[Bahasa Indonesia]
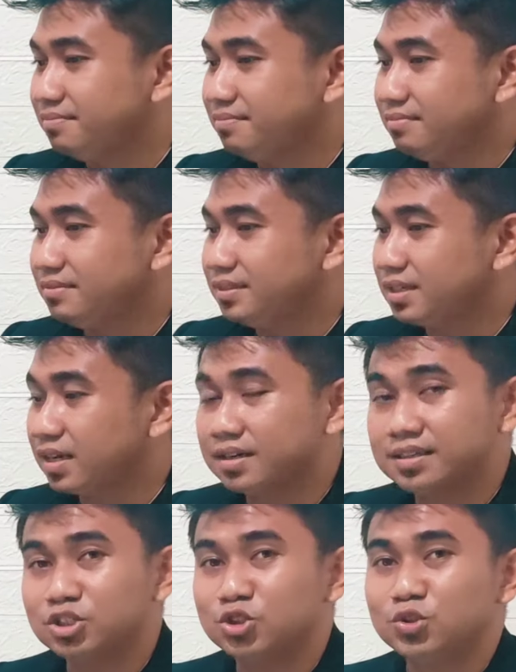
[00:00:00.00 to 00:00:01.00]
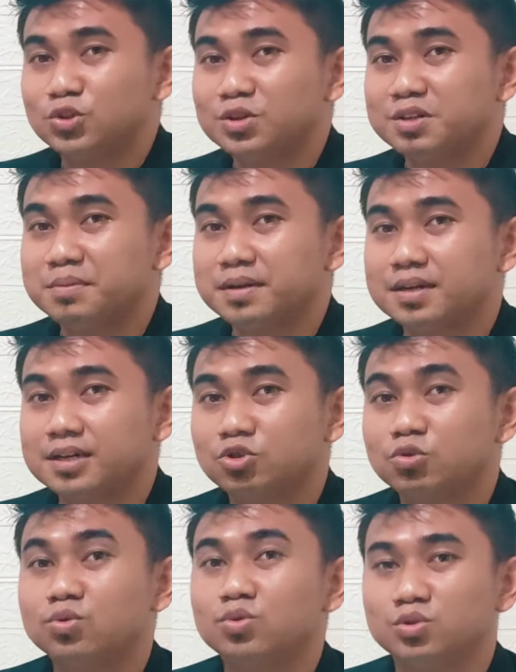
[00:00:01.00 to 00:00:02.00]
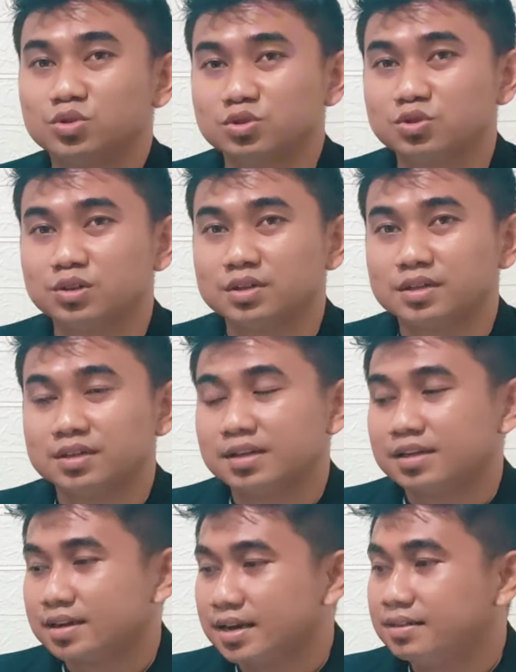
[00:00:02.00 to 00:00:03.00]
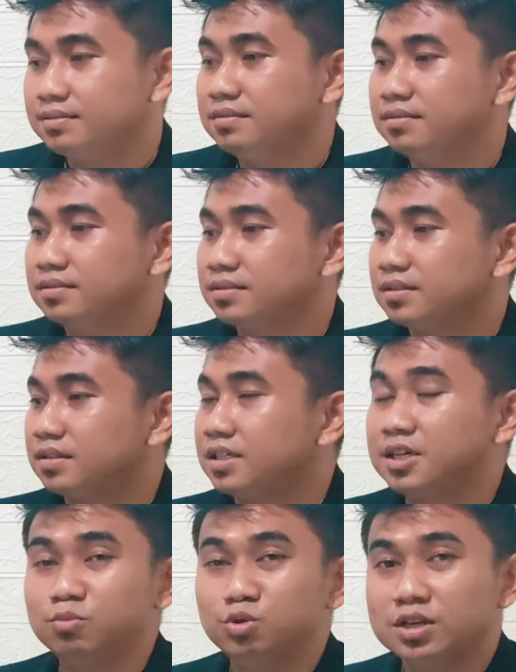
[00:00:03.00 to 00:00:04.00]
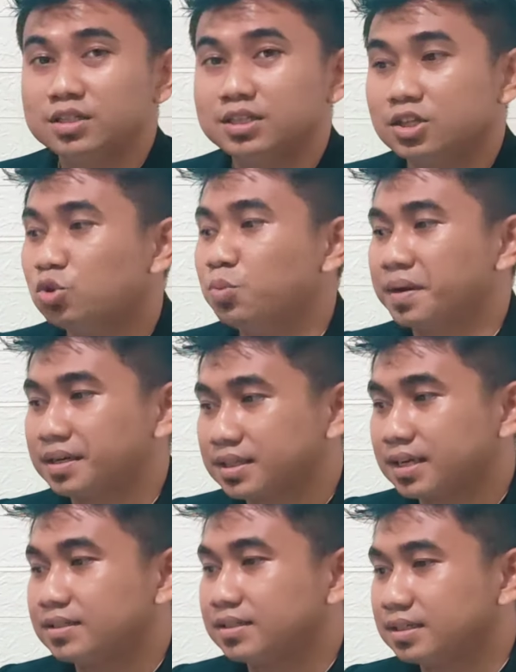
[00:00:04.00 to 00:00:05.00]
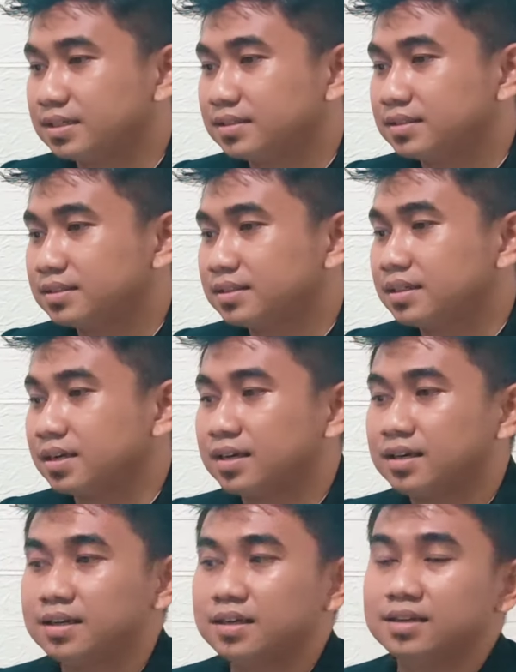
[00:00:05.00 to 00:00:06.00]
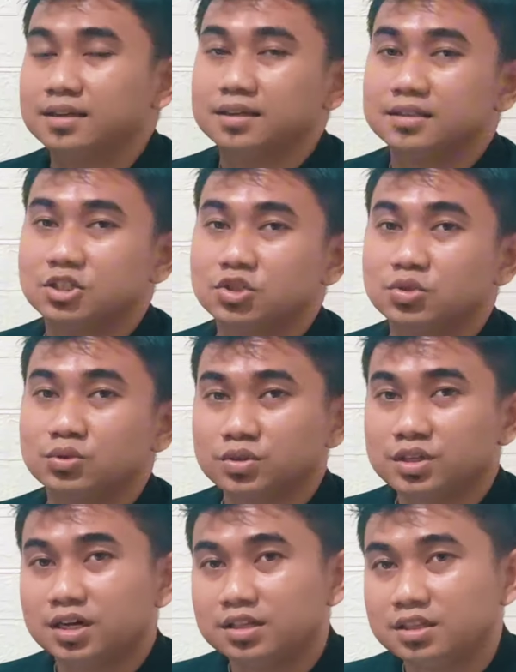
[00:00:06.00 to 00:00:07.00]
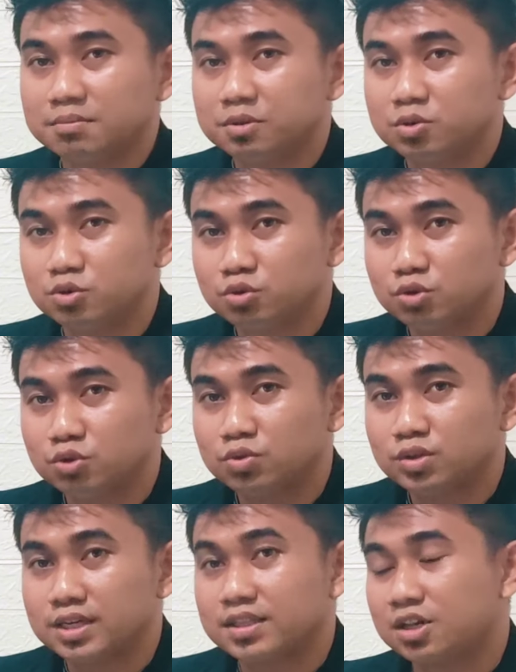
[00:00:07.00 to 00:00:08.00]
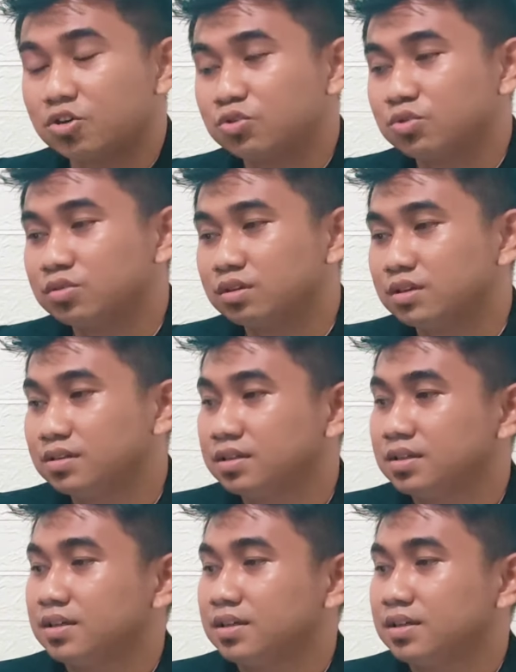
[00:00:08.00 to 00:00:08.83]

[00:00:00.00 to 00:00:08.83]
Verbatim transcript: iya karena sesungguhnya mereka itu tulus dan dia mudah disentuh perasaannya karena sesungguhnya Allah mengutusku kata Rasulullah